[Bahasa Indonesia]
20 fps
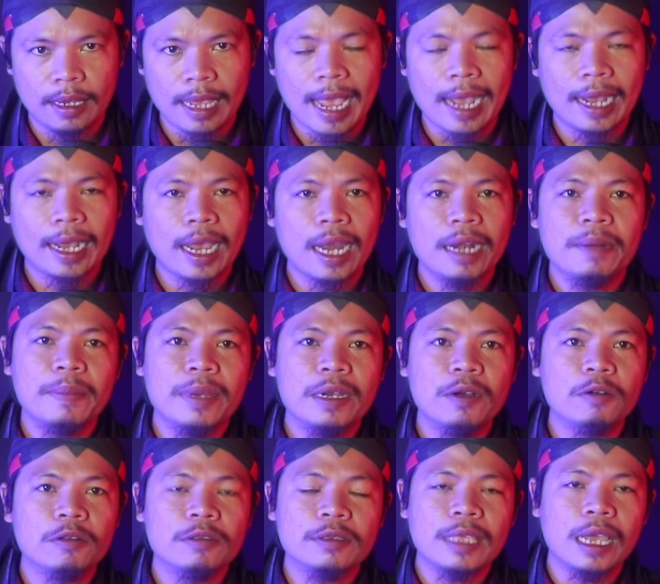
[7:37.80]
akan
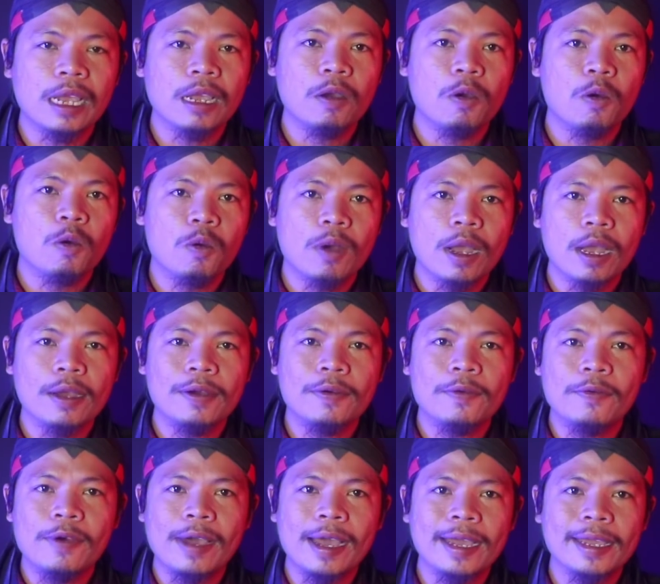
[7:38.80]
mengontak
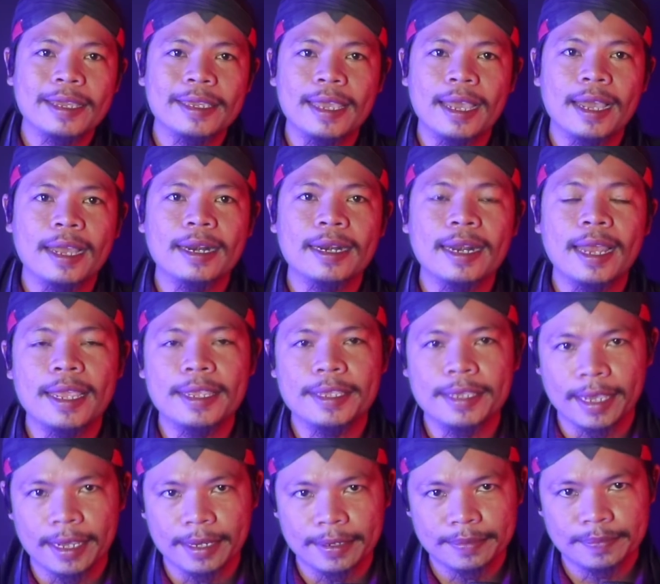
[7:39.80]
uang-uang yang
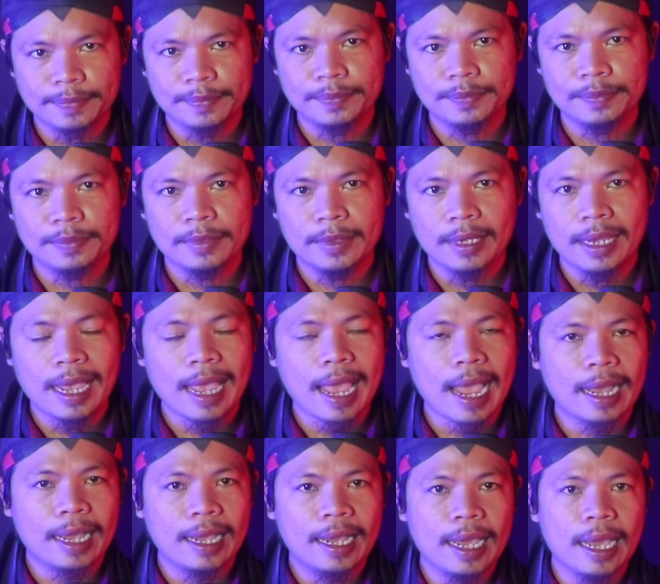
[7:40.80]
lainnya
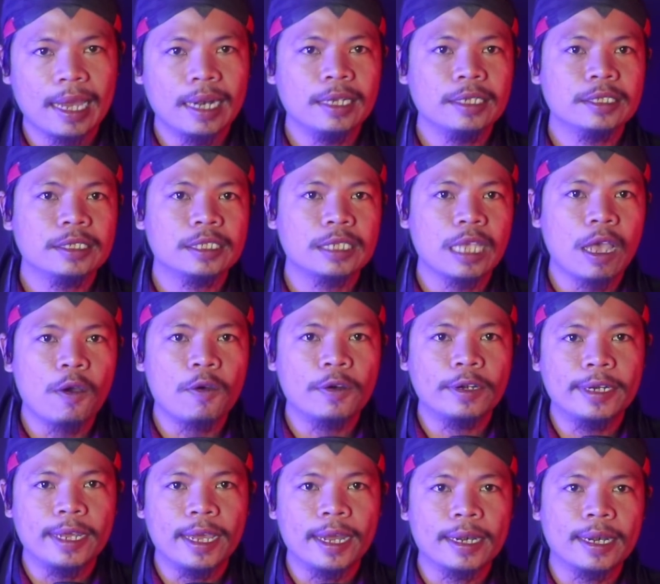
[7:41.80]
agar
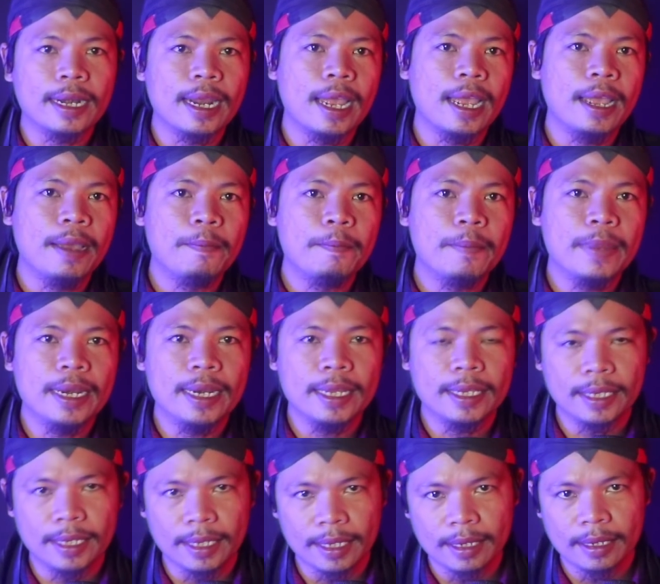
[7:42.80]
saudara
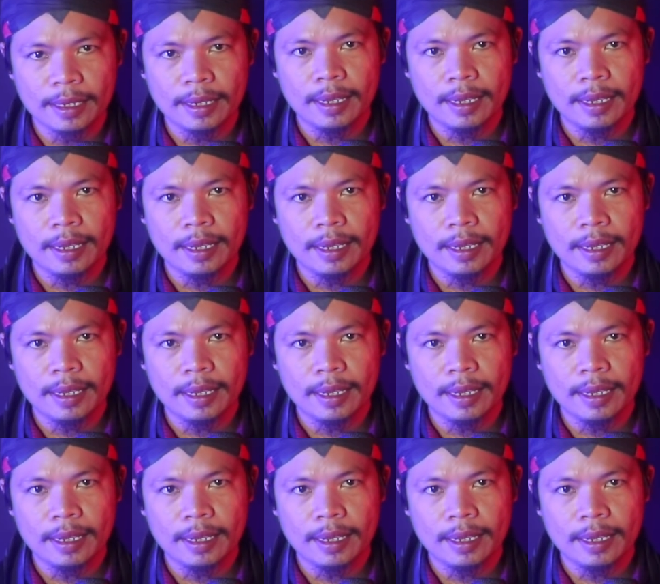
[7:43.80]
miliki.